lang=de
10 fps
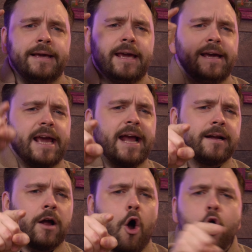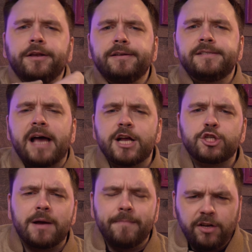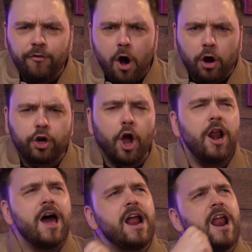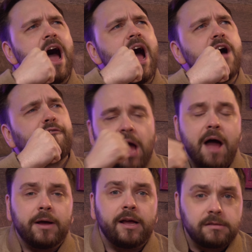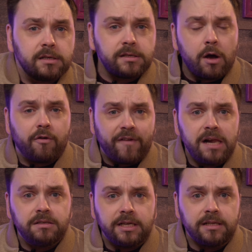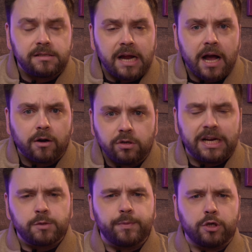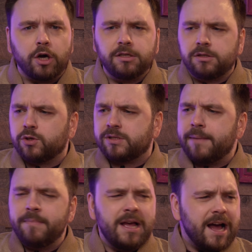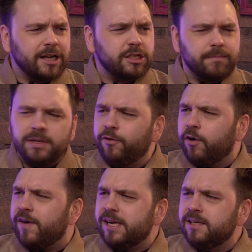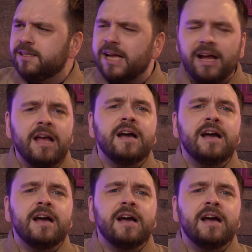Ihr Jecken, heute ist Aschermittwoch, Köller Love, aber es ist auch Valentinstag und das bedeutet zusammen Aschermittwoch, Valentinstag,